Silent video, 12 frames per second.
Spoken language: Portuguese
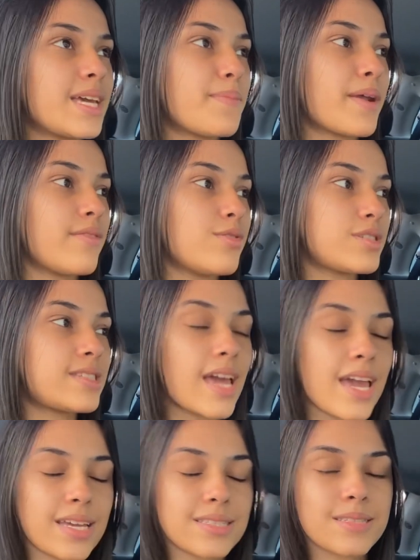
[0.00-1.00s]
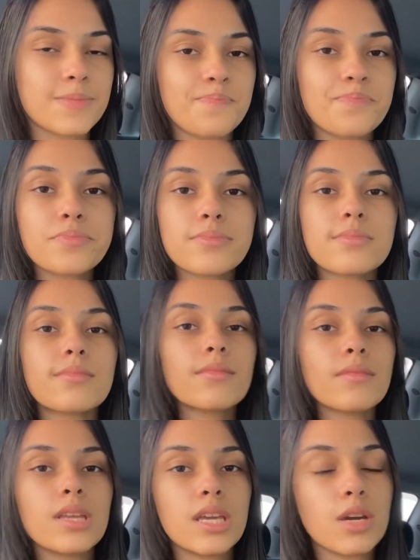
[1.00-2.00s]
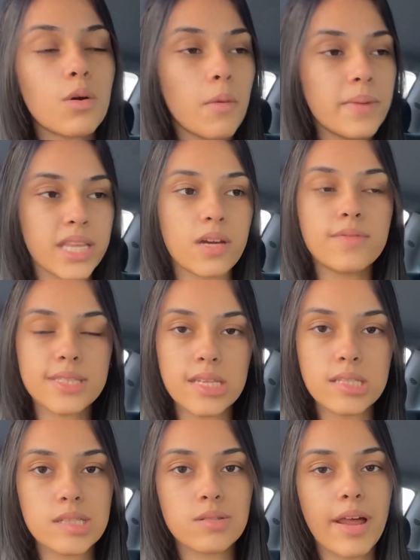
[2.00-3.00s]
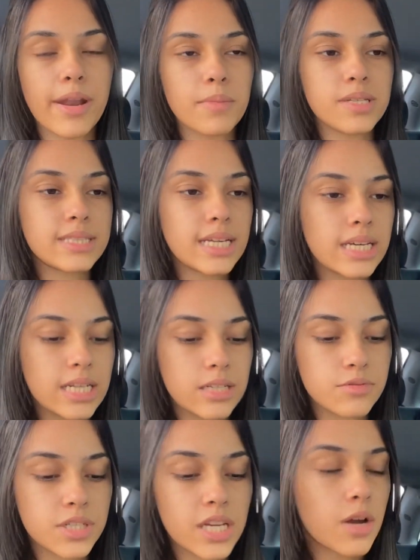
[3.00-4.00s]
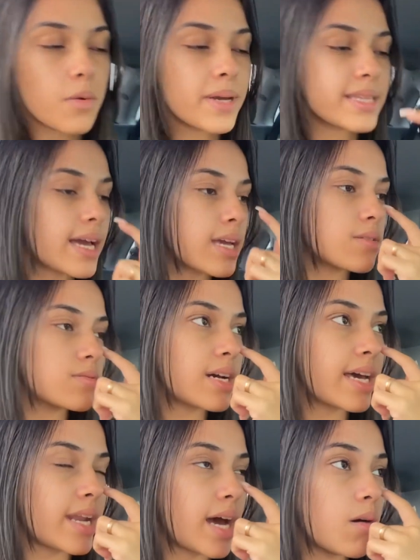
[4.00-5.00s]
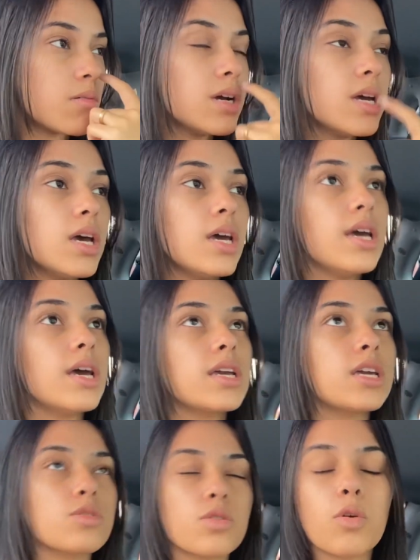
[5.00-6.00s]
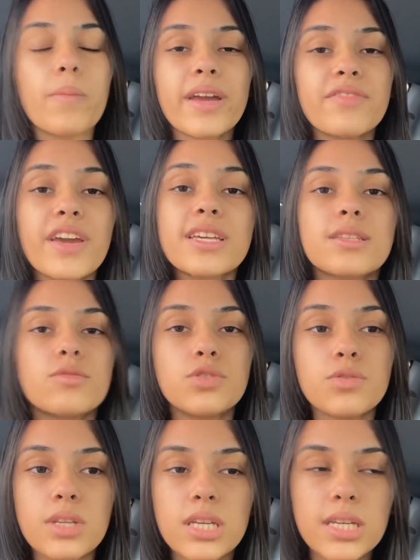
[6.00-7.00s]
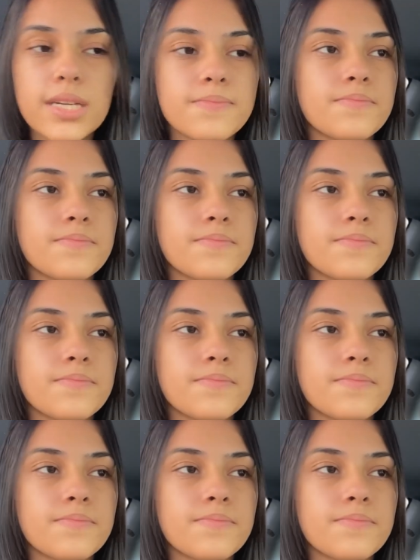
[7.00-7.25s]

pra vocês. Que eu comentei com vocês isso lá no meu Instagram, não cheguei a comentar aqui no canal que eu tô com uma infecção de urina